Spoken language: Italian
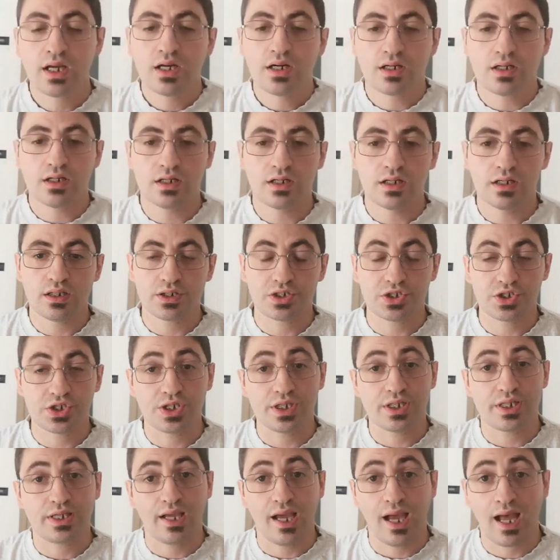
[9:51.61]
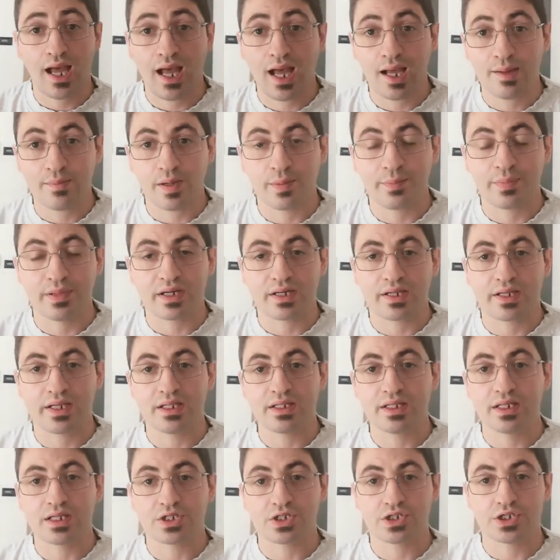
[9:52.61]
uh, ci chiama per
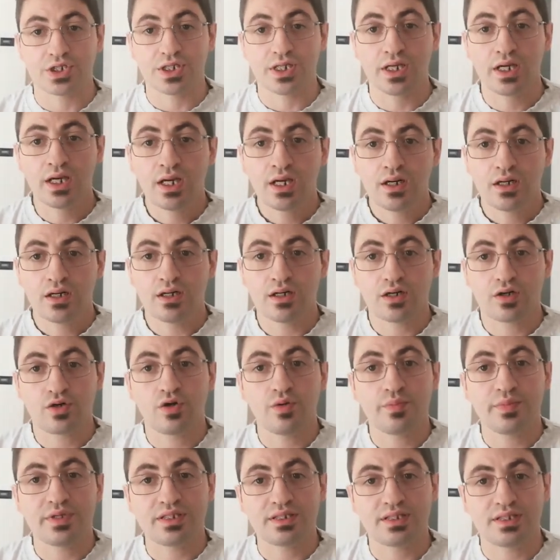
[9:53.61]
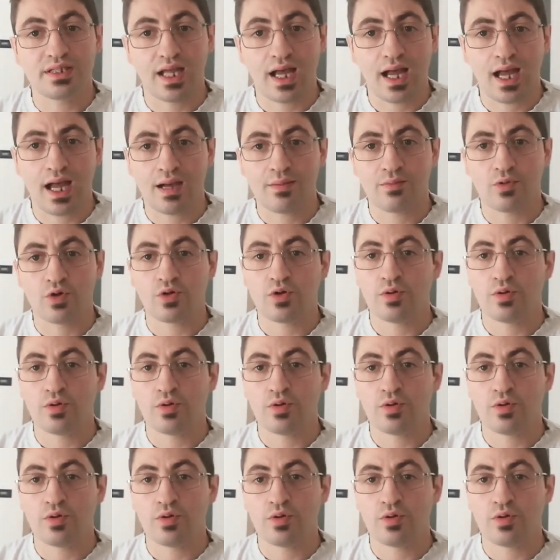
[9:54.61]
chiederci come stiamo,